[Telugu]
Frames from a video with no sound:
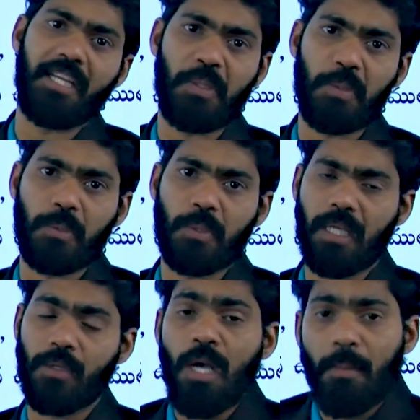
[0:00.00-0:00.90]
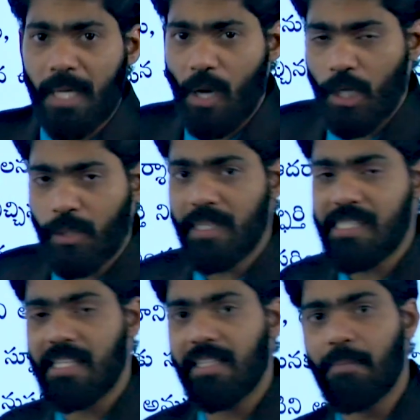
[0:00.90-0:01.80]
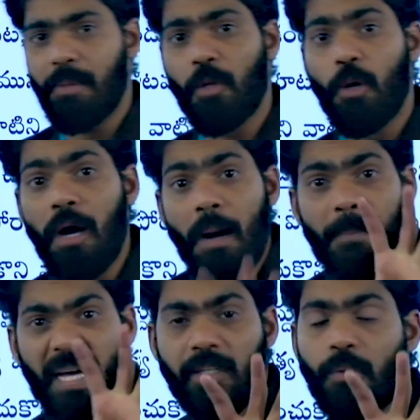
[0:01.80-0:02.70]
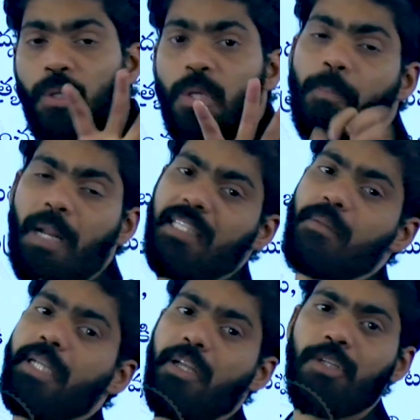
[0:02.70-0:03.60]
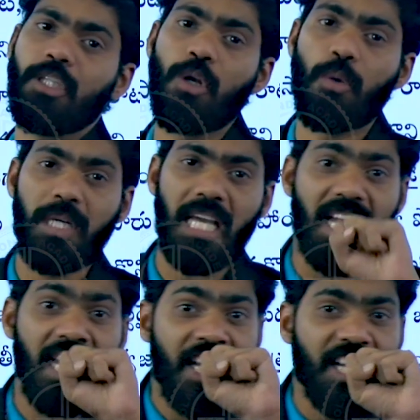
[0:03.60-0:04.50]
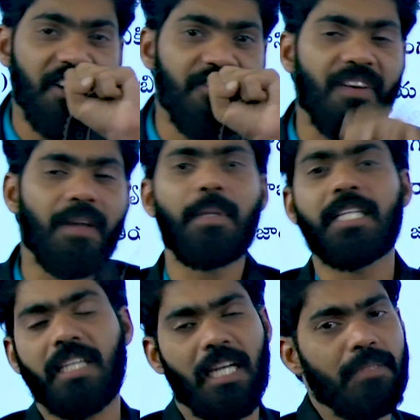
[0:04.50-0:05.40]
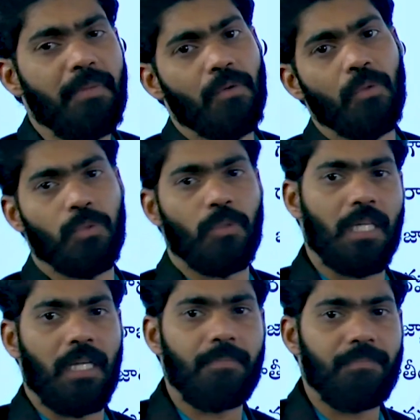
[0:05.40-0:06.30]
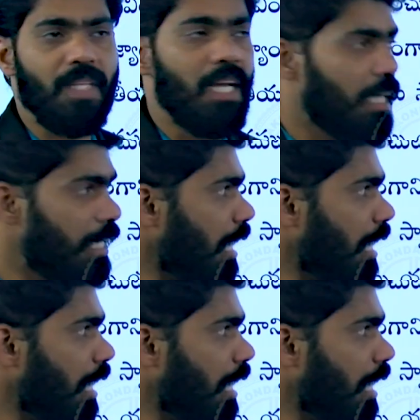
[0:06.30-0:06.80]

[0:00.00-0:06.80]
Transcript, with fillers: అని అడుగుతున్నారు మరి అటువంటి సందర్భంలో పదకొండు ప్రాథమిక విధుల్లో ఉండే ఇన్ఫర్మేషన్ అనేది మనం గుర్తుండాలి కాబట్టి